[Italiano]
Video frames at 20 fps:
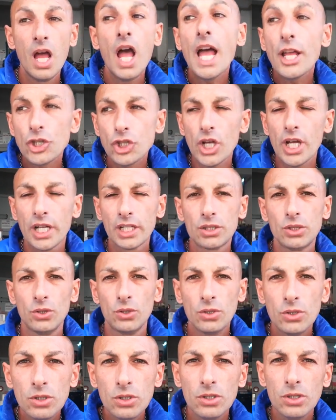Certo,
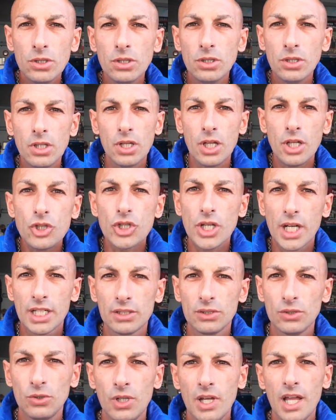
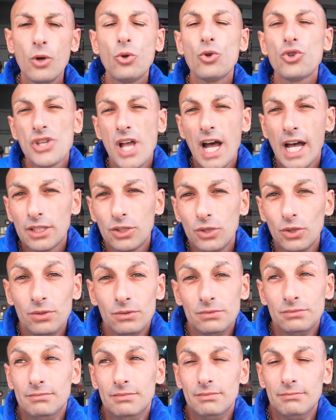certo, è usato,
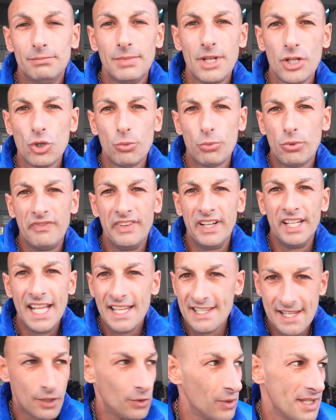perciò
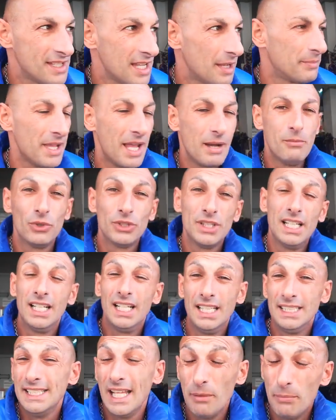provenienza non ne sappiamo del, del